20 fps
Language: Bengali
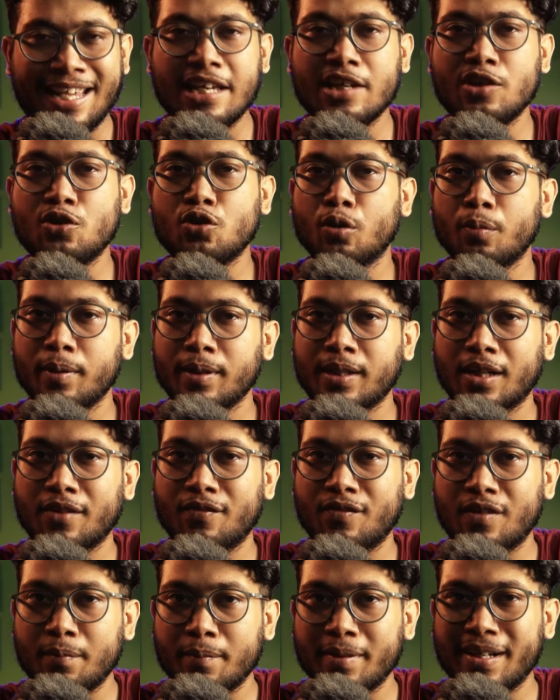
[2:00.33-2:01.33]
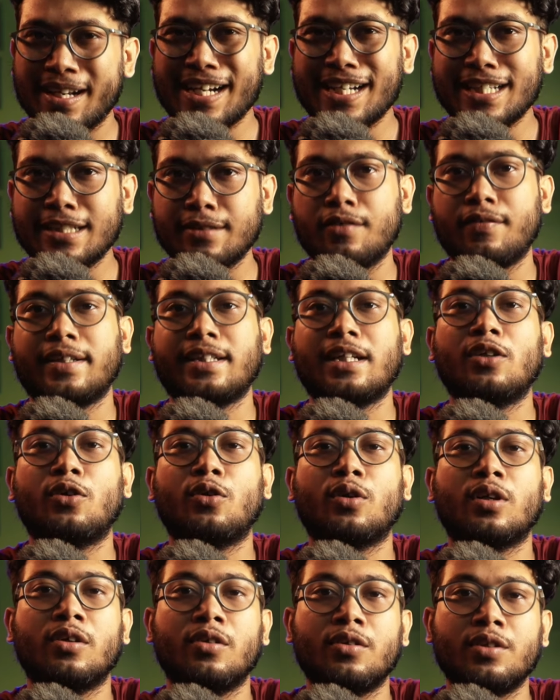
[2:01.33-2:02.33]
এই ছবিটার ফিমেল লিড হিসেবে ফাইনাল
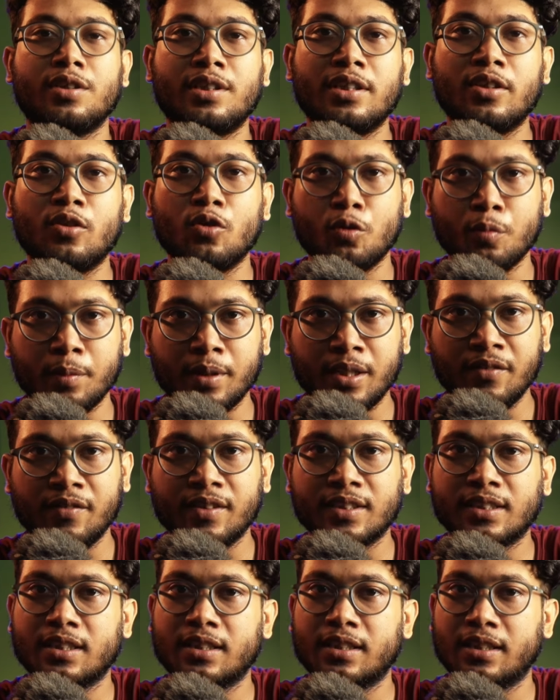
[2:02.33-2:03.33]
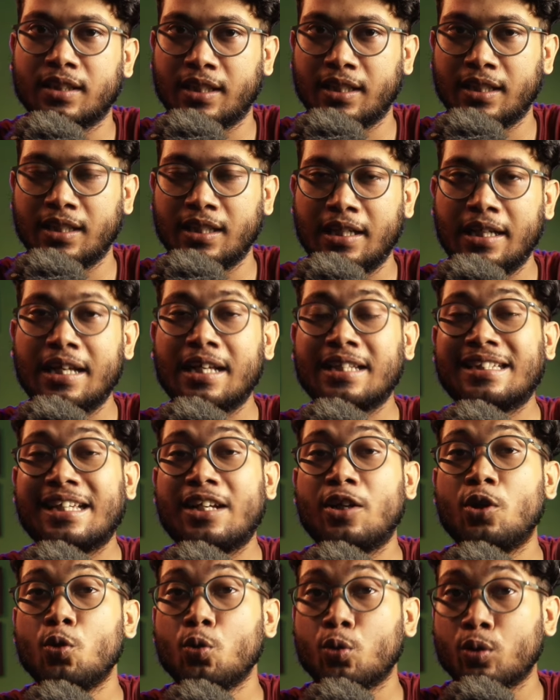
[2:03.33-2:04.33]
করা হয়েছে রুক্মিণী ভাসন্তকে
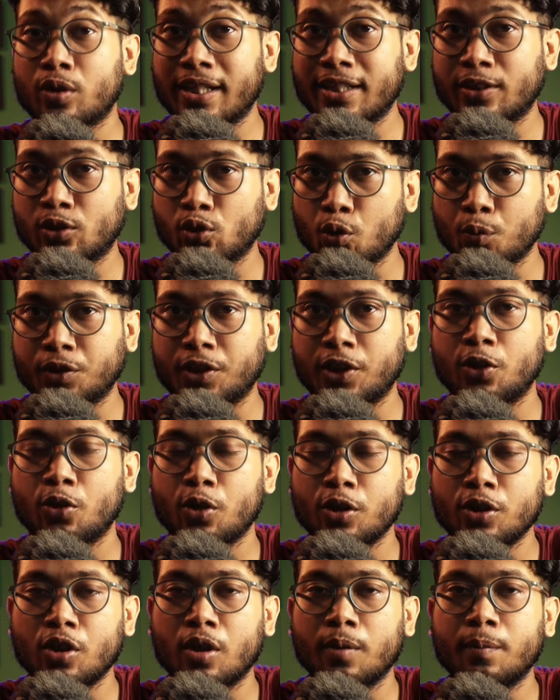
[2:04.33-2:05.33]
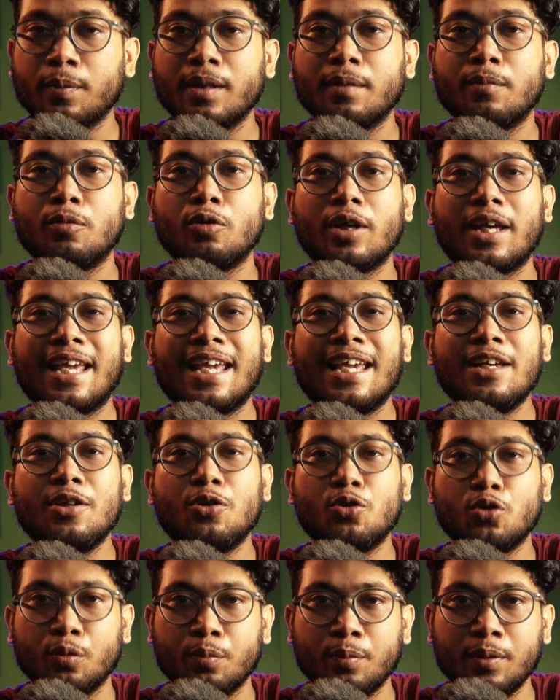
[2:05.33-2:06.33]
তার লুক টেস্ট খুব শীঘ্রই হবে এবং এই
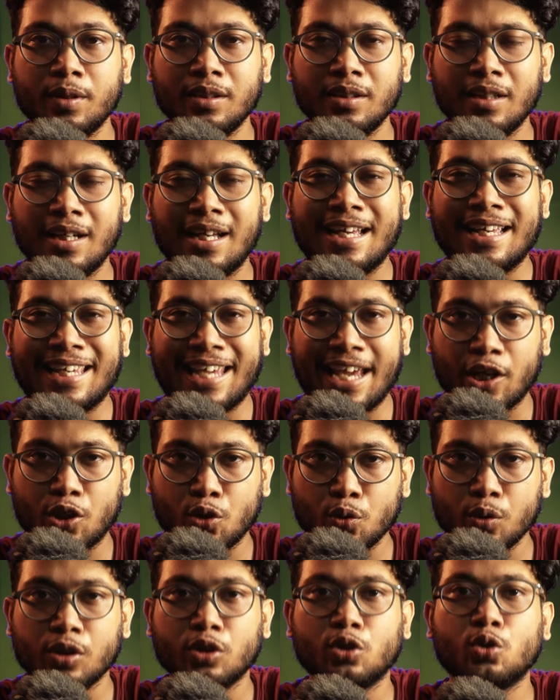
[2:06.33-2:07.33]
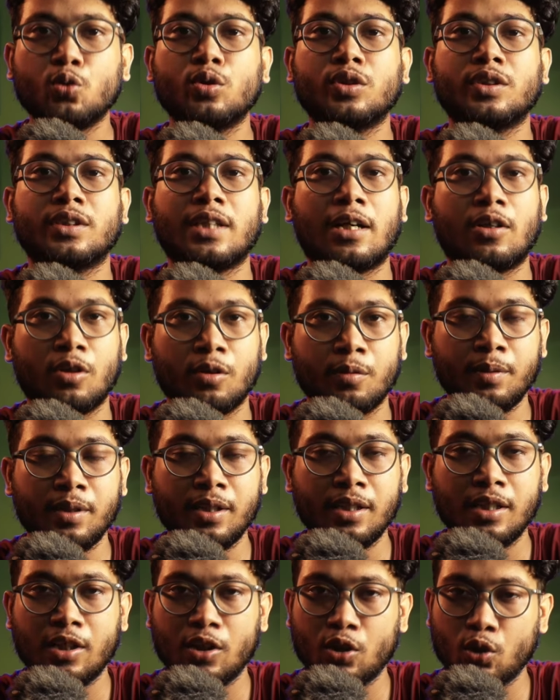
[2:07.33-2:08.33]
ছবির ক্যাজুয়াল শ্যুট স্টার্ট
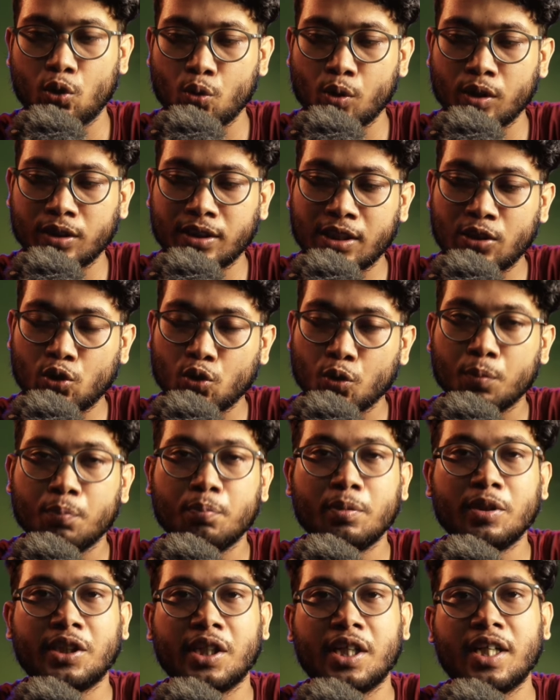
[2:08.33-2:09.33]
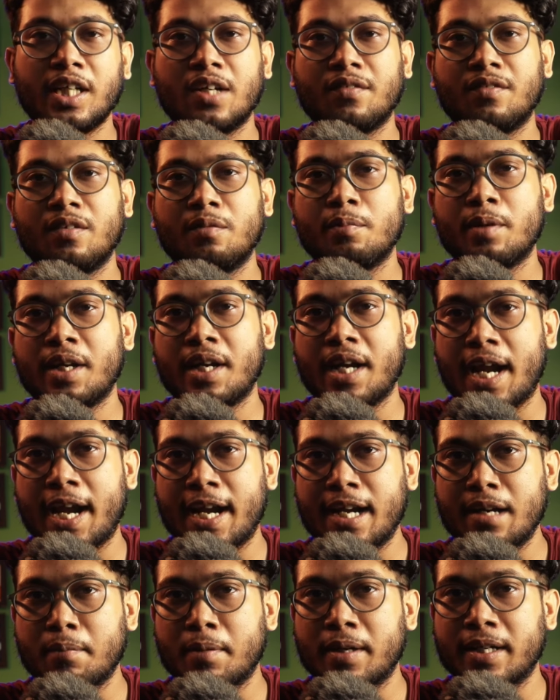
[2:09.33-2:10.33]
হবে দু হাজার চব্বিশের নভেম্বরের
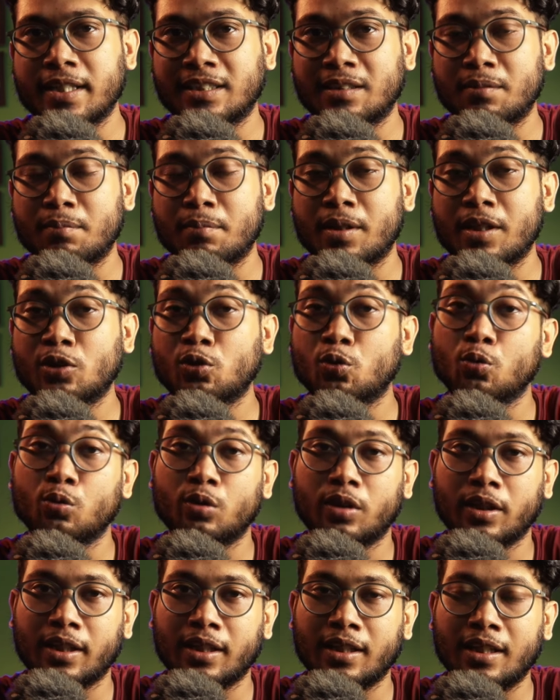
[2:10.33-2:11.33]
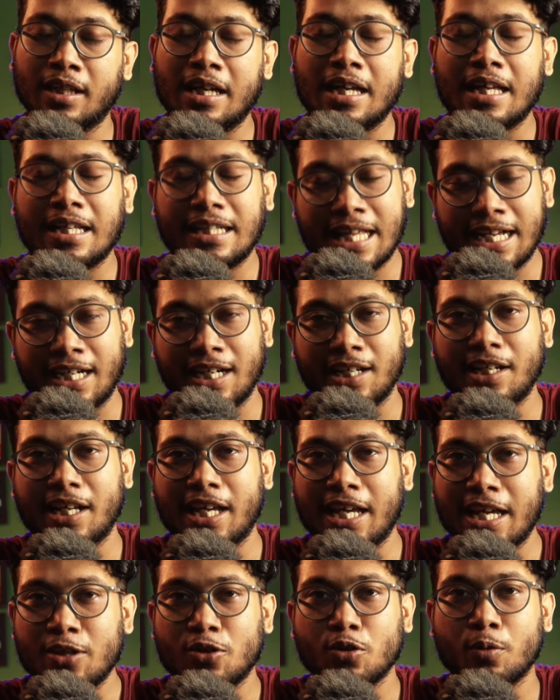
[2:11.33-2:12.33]
এন্ড বা ডিসেম্বরের শুরু থেকে দেখার
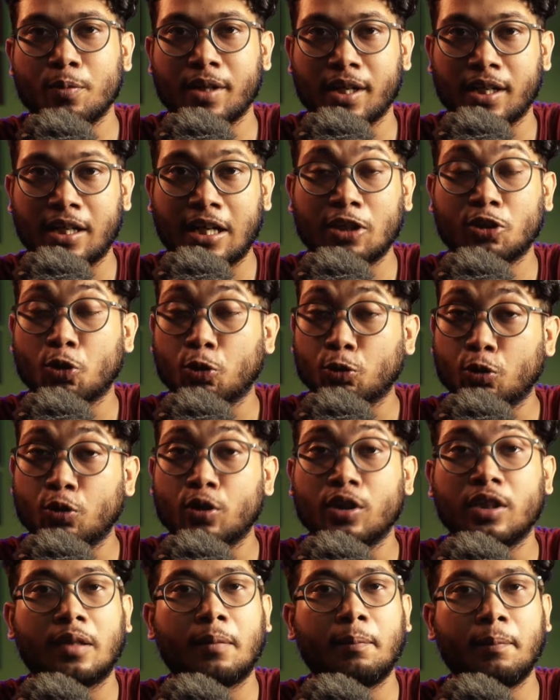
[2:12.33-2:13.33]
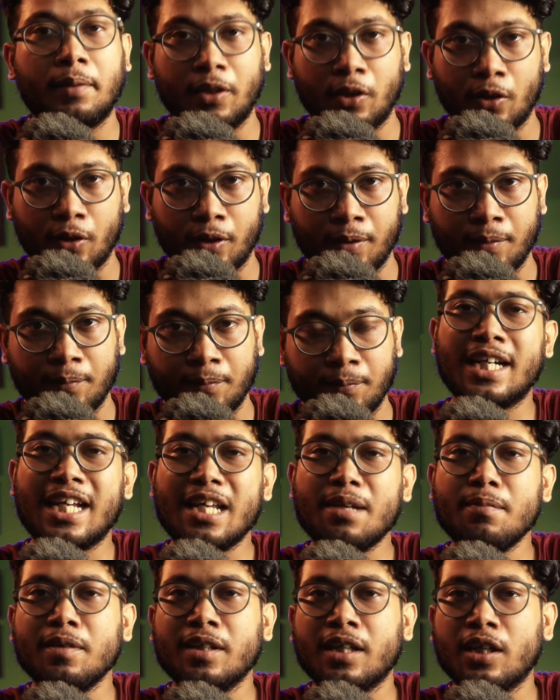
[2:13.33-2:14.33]
এই ছবিটার কাজ কতদিনে কমপ্লিট হয়
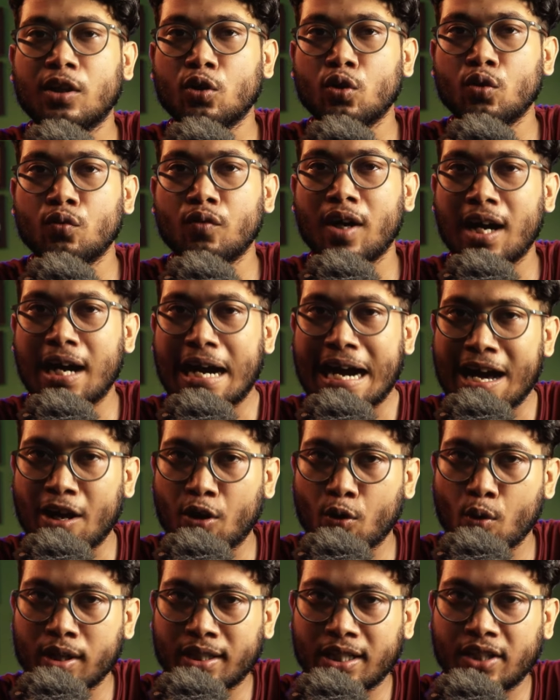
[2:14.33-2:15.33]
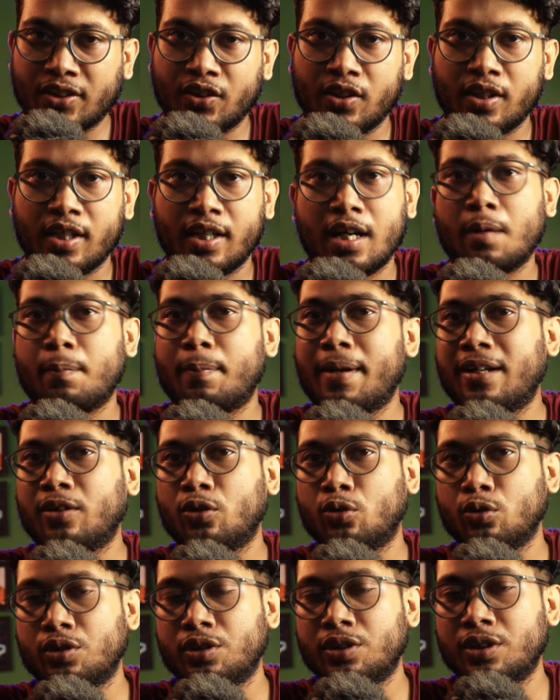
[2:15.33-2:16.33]
টিম কাঙ্গুবা আরও একটা ট্রেলার আনার
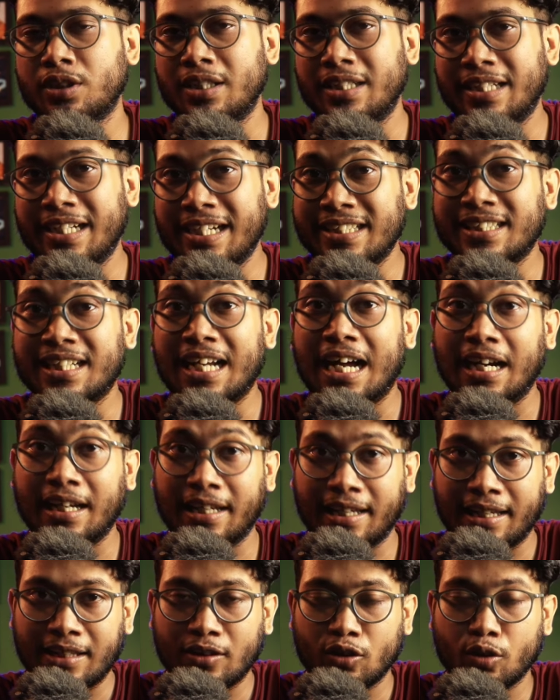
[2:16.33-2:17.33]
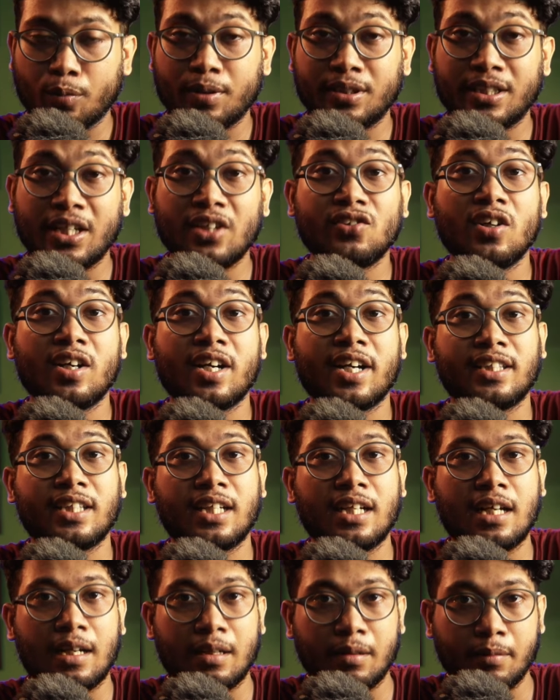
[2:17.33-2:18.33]
প্ল্যান করছে রিলিজের আগে তবে সেই ট্রেলারটা
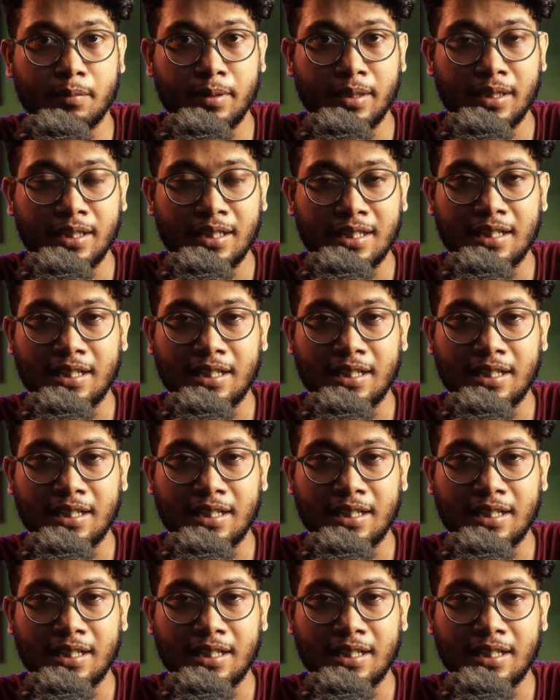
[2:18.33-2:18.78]
তারা আনবে